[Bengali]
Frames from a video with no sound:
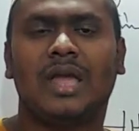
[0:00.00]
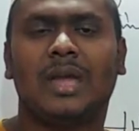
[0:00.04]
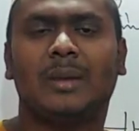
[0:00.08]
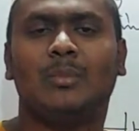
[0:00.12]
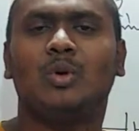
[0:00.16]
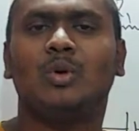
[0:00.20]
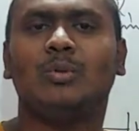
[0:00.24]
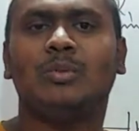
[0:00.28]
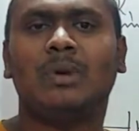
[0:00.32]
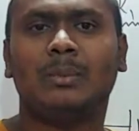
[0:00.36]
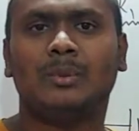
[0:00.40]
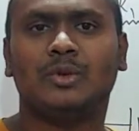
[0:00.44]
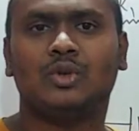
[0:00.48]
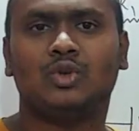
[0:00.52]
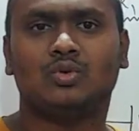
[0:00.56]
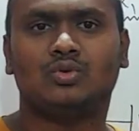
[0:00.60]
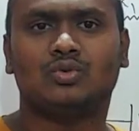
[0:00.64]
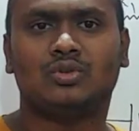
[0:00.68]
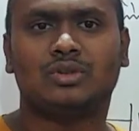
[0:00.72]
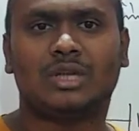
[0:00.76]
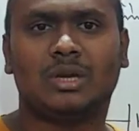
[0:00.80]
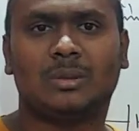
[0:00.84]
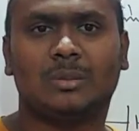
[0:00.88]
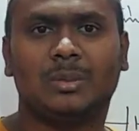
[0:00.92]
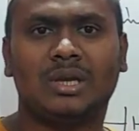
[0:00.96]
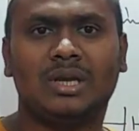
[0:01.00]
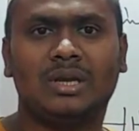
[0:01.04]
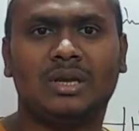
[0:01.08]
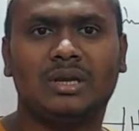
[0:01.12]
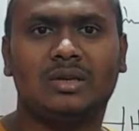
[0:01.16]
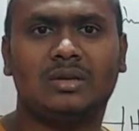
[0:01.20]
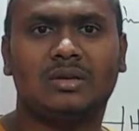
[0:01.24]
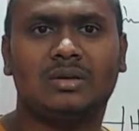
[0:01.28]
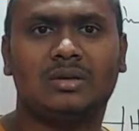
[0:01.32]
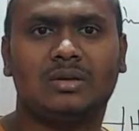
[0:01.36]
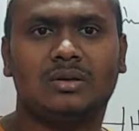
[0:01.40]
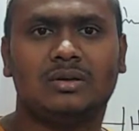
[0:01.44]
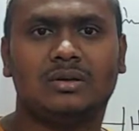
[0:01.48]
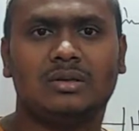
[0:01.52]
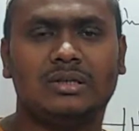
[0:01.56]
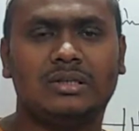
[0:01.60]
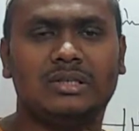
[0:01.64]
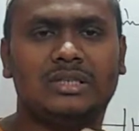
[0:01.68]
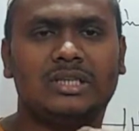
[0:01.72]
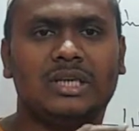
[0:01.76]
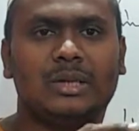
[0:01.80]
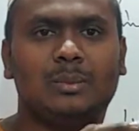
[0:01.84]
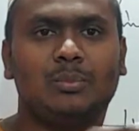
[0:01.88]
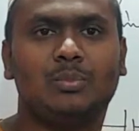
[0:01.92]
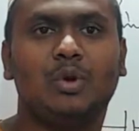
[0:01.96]
এমনভাবে যুক্ত থাকবে
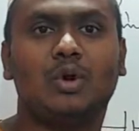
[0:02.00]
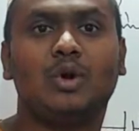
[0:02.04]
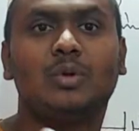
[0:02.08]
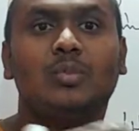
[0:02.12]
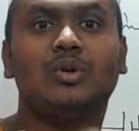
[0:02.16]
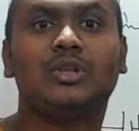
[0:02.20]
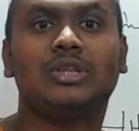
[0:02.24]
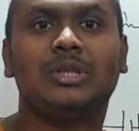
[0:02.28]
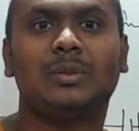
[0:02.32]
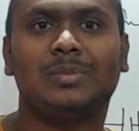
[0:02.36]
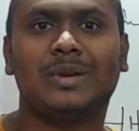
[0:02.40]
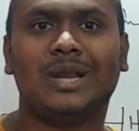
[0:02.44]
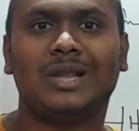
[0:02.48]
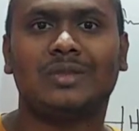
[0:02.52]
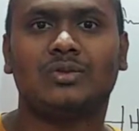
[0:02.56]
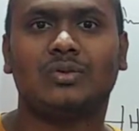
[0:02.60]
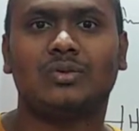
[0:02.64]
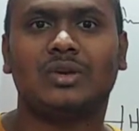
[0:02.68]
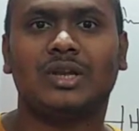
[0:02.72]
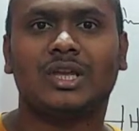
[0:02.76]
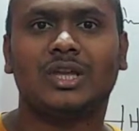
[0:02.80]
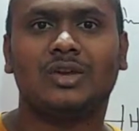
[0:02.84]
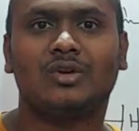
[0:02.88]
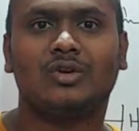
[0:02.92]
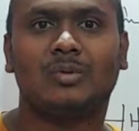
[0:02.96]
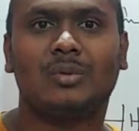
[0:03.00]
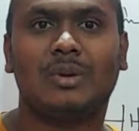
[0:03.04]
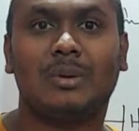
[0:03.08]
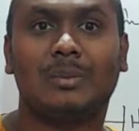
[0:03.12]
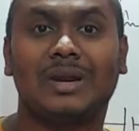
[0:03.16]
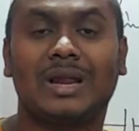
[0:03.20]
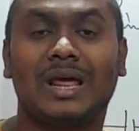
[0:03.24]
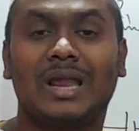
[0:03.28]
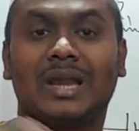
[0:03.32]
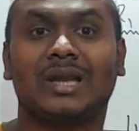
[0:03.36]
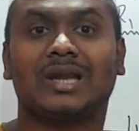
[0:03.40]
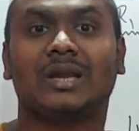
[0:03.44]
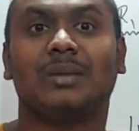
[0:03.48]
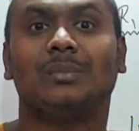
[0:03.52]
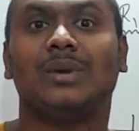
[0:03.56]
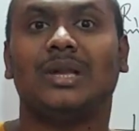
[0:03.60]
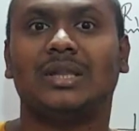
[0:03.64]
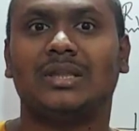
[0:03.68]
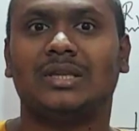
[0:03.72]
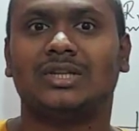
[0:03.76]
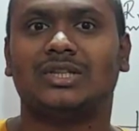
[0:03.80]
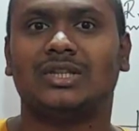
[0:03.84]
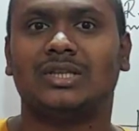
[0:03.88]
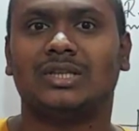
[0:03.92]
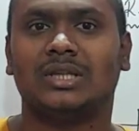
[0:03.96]
যে পরবর্তী প্রান্তটা কি করবে আবার আরেকটা
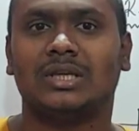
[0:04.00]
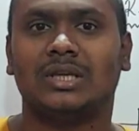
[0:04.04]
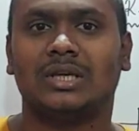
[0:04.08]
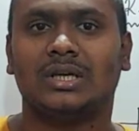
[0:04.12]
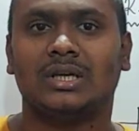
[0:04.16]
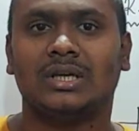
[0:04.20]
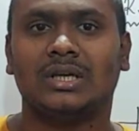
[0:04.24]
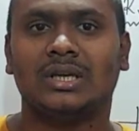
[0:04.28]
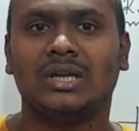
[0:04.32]
প্রান্তের সাথে